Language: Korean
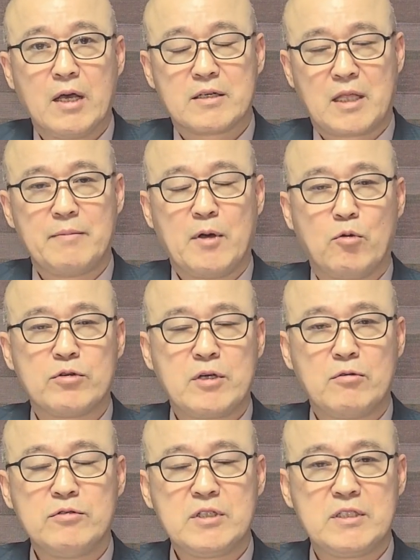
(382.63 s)
그 다음에
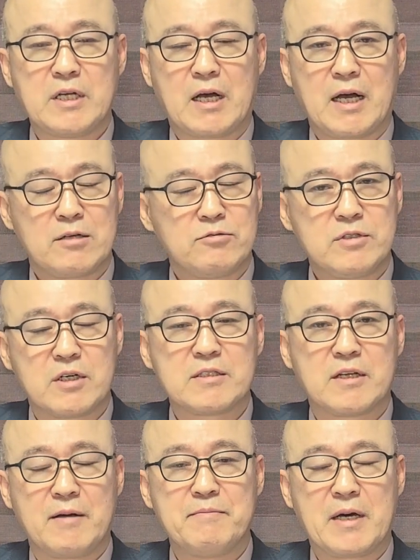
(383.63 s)
오세훈 시장 아주
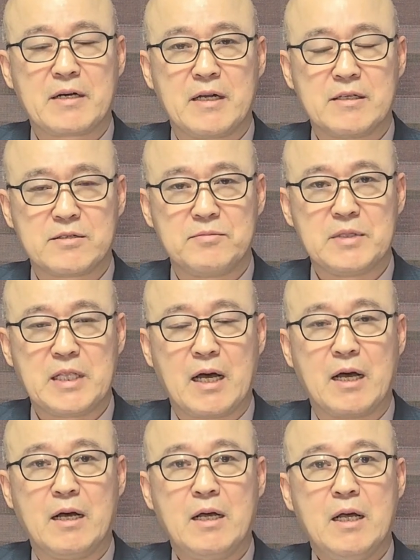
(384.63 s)
적절한 말을 했습니다.